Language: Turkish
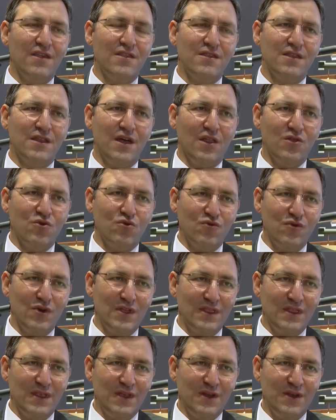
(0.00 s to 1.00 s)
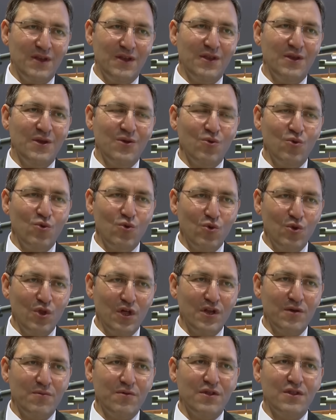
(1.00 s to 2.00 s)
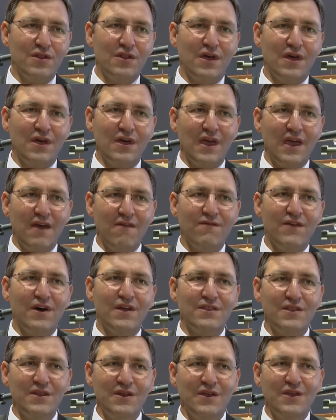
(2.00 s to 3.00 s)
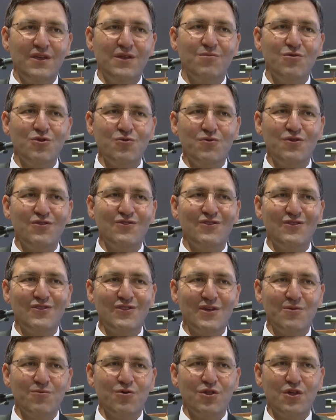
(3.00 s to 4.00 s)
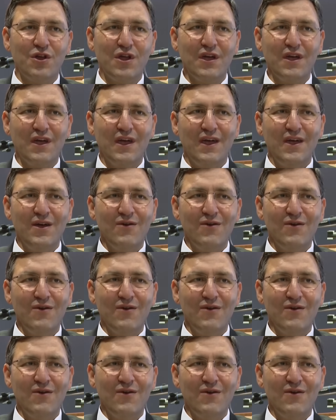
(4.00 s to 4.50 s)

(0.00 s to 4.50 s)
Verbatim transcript: silahlı kuvvetlerin kullanımında envantere girmiş bir sistem olarak